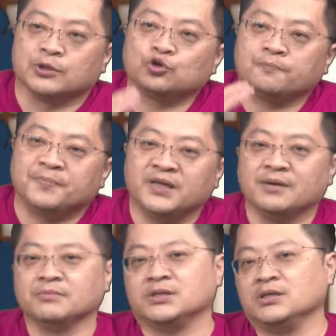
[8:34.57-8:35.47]
做
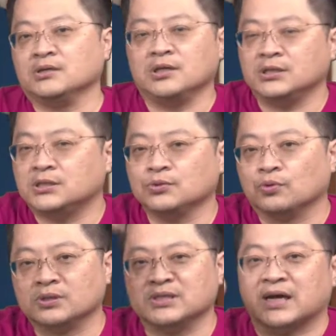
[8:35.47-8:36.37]
BMC，你知
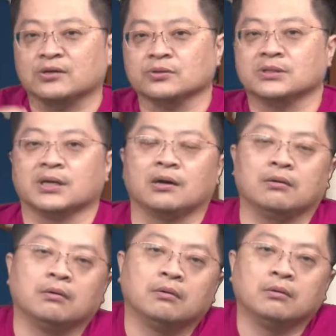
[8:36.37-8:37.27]
我知，大家都知
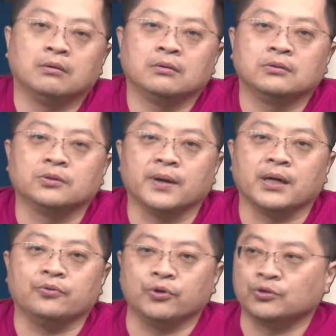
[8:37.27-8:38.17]
道，对不
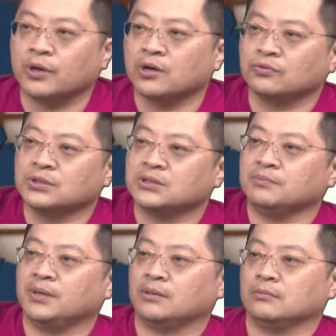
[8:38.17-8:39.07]
对？远端控制芯
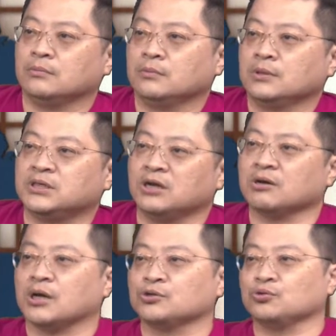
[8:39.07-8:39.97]
片。现在要
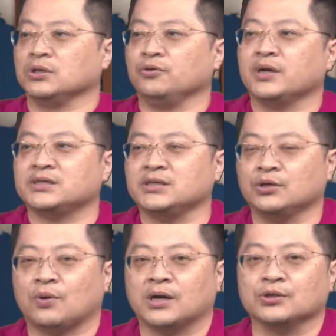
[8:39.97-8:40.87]
告诉你，原来信
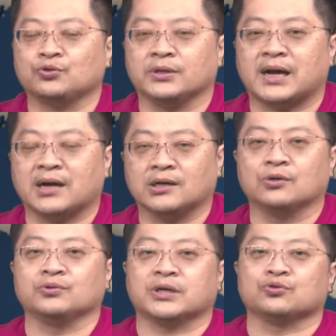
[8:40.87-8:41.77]
华的最大客
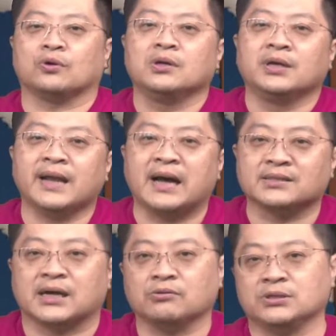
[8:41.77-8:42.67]
户叫做浪
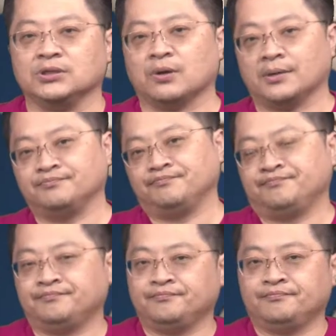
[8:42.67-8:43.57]
潮集团。
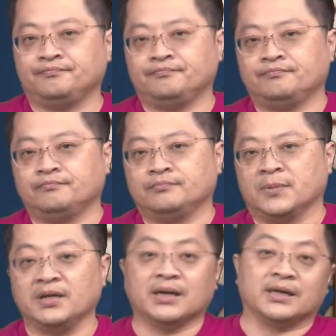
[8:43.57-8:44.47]

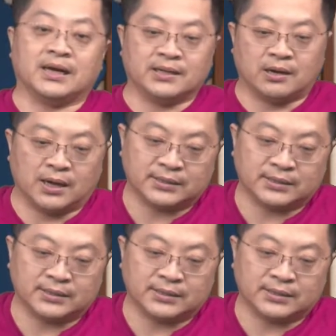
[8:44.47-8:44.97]
哎，那你看到了？